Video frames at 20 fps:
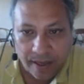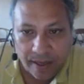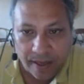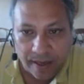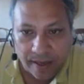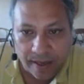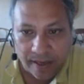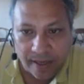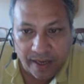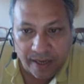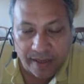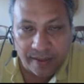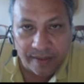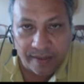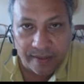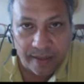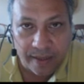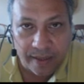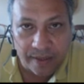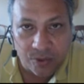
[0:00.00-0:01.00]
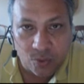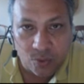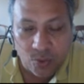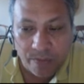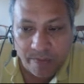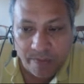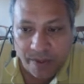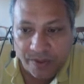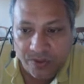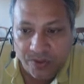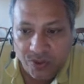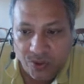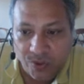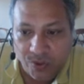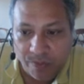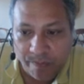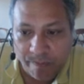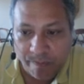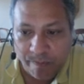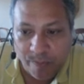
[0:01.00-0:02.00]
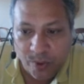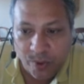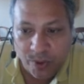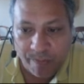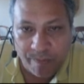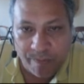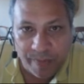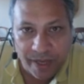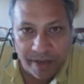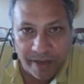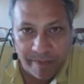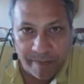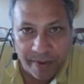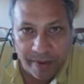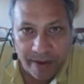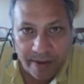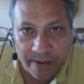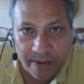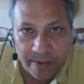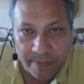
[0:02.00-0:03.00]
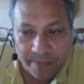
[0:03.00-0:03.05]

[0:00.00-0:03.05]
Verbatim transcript: realizar tu inversión por PayPal